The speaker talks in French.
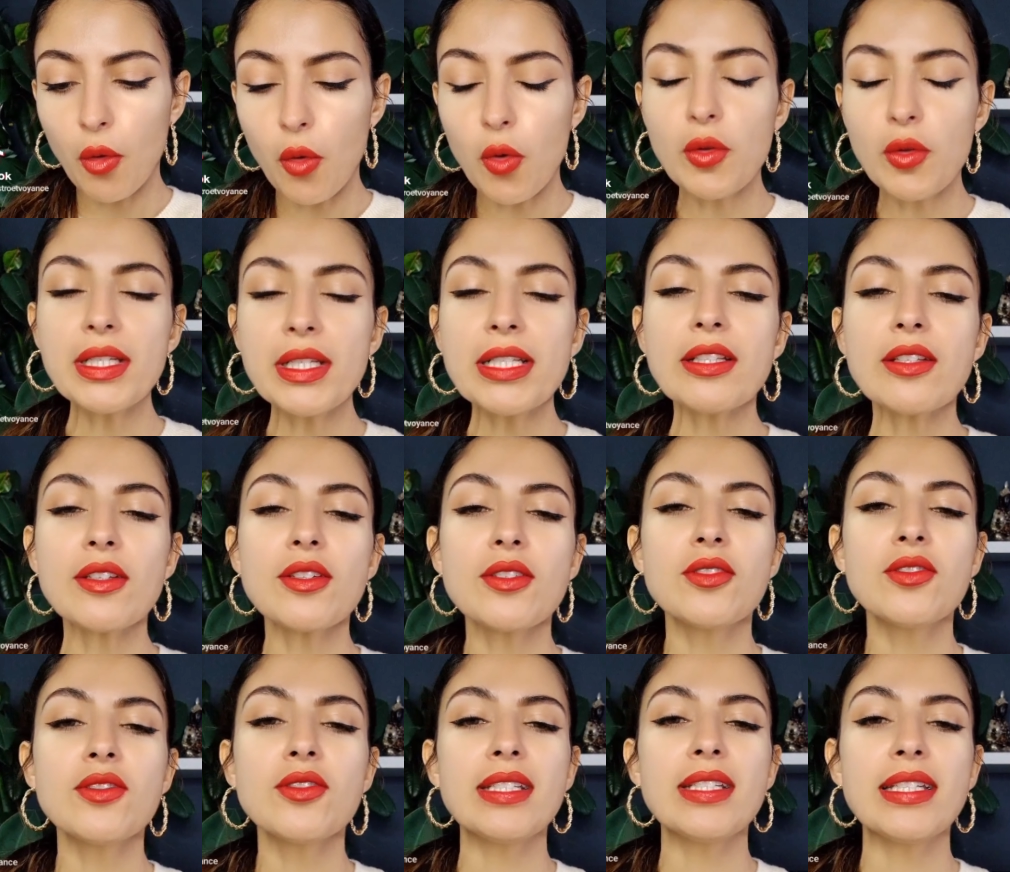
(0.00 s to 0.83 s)
on est
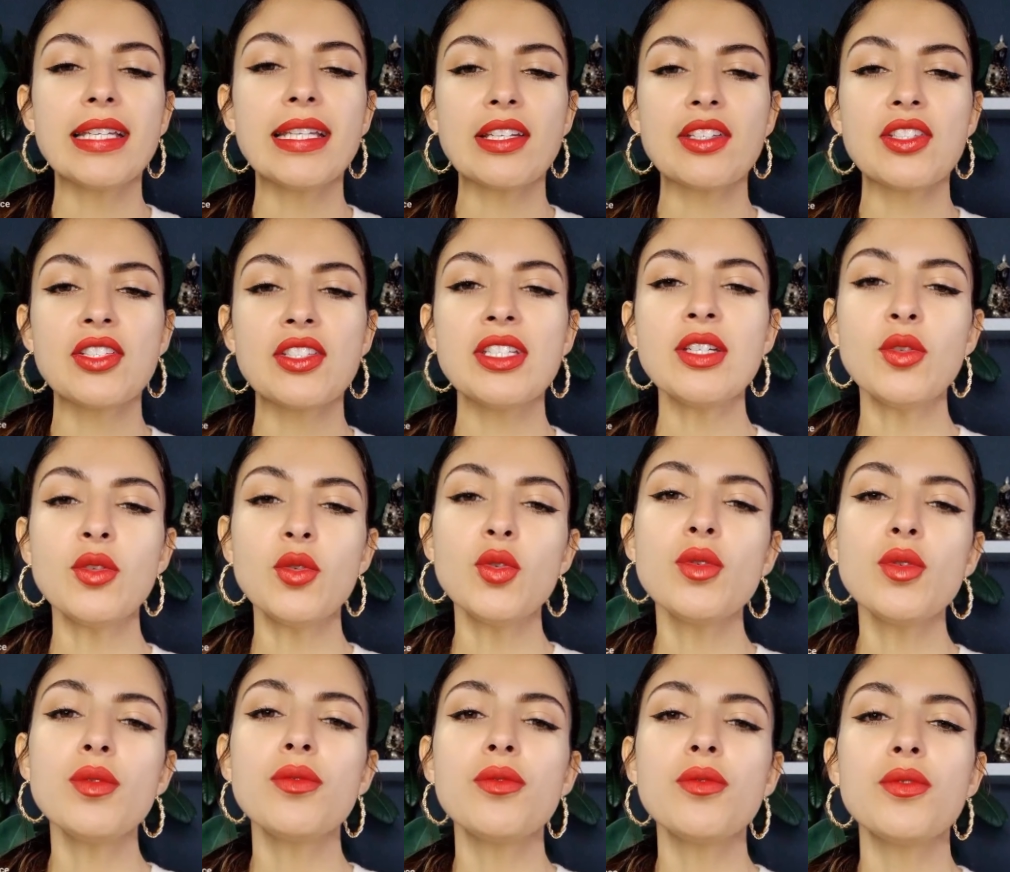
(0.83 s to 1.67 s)
dans une énergie
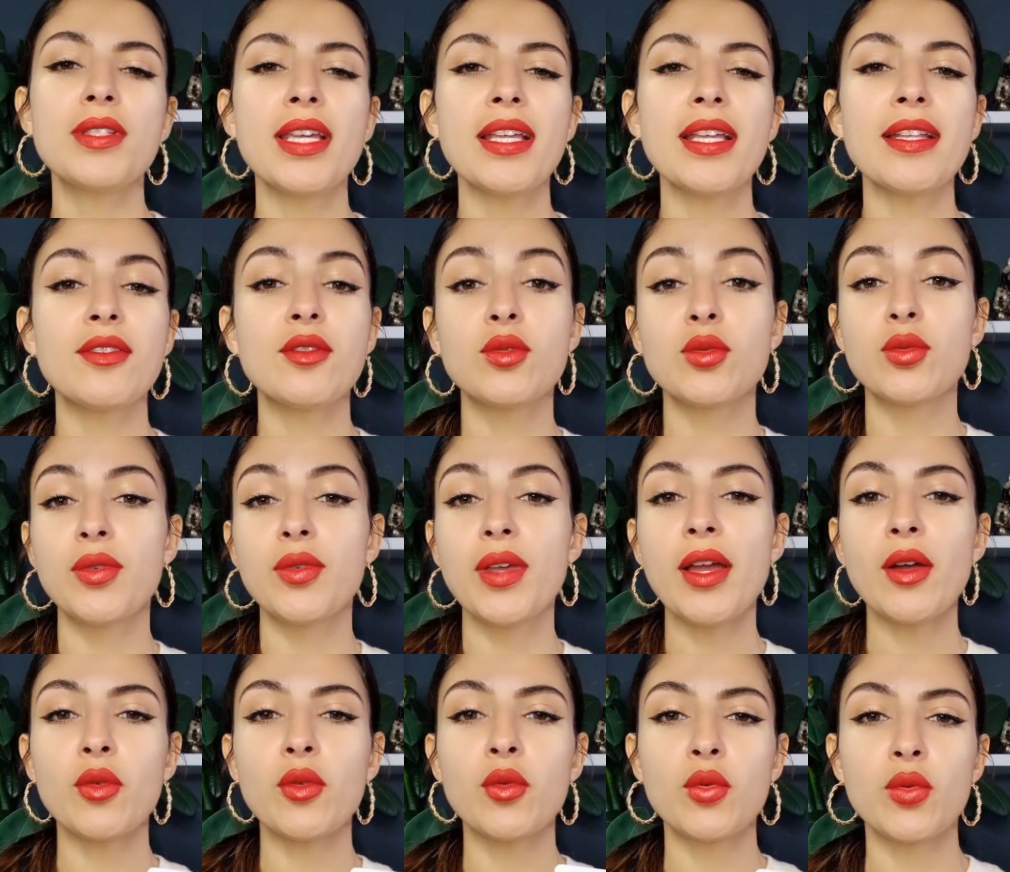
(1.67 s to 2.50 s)
où vous êtes
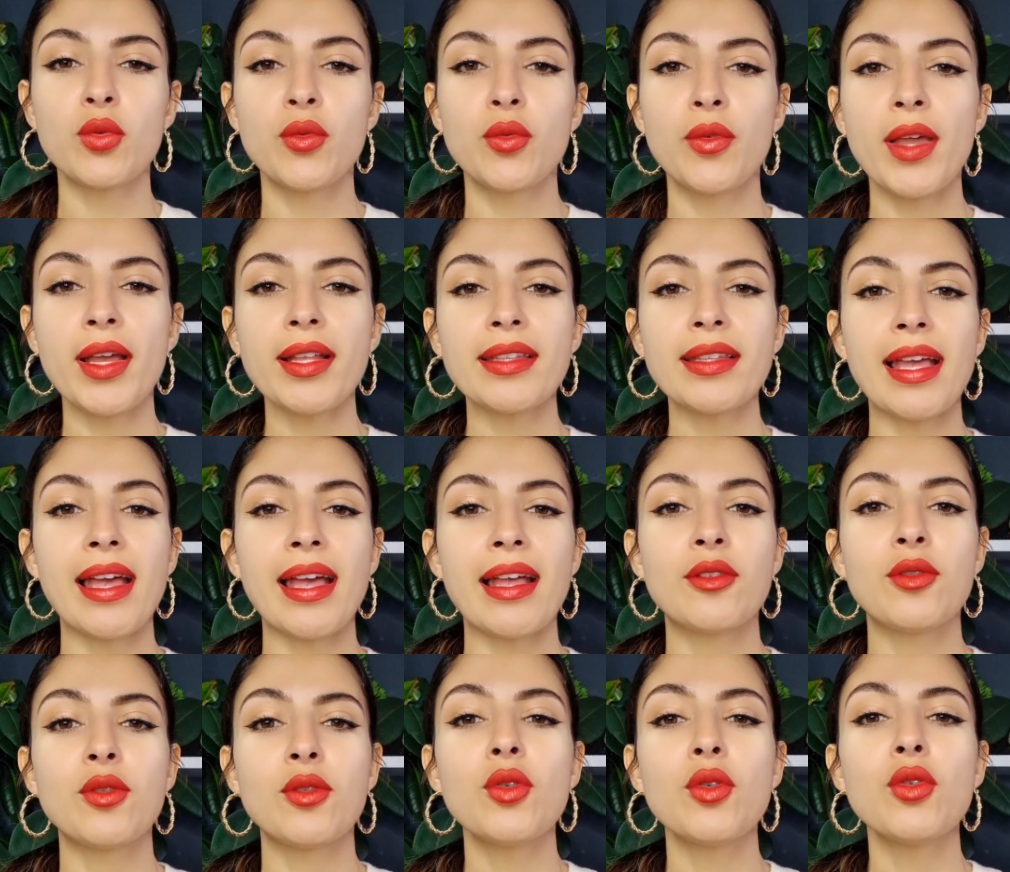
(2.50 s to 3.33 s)
ouvert ou ouverte
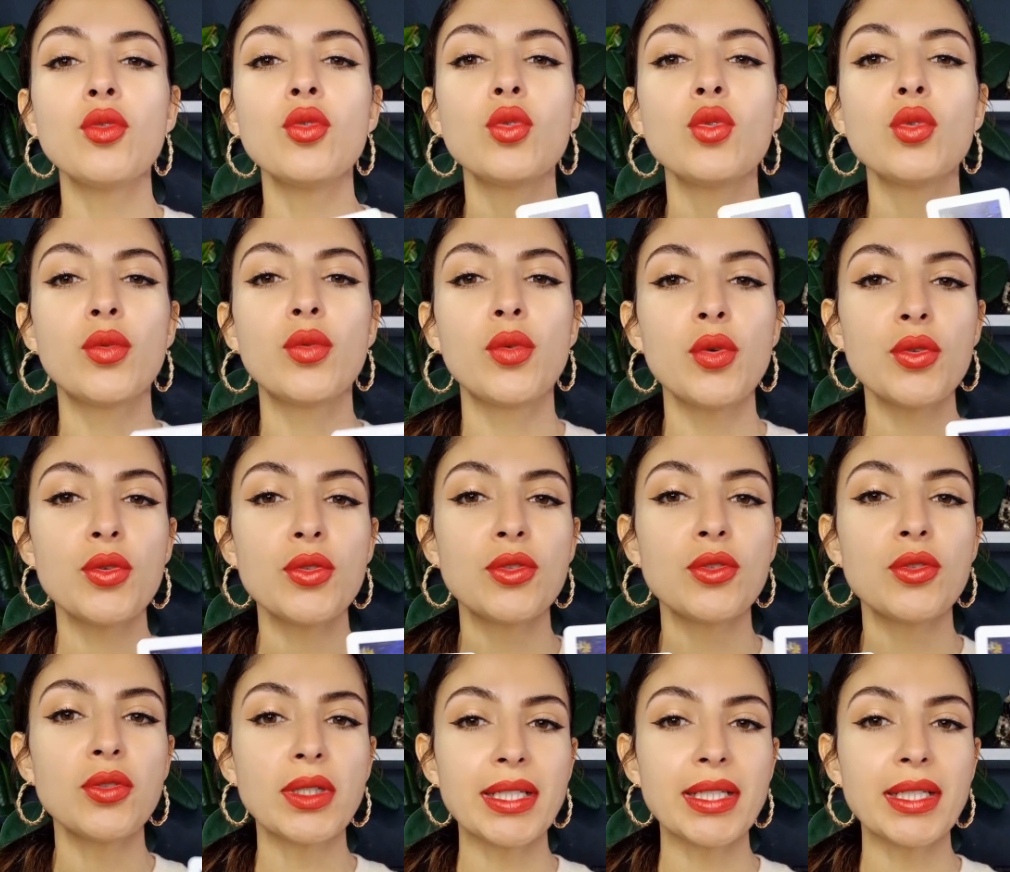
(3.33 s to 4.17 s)
à de
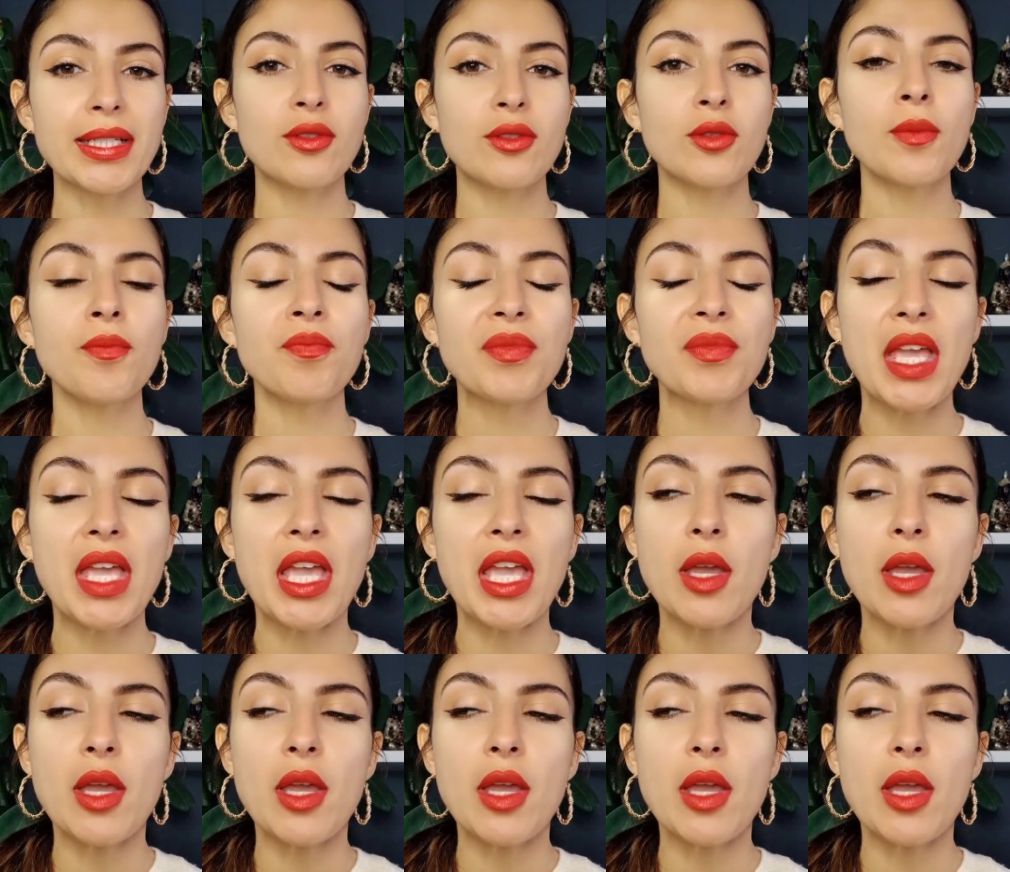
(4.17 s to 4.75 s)
nouveaux horizons,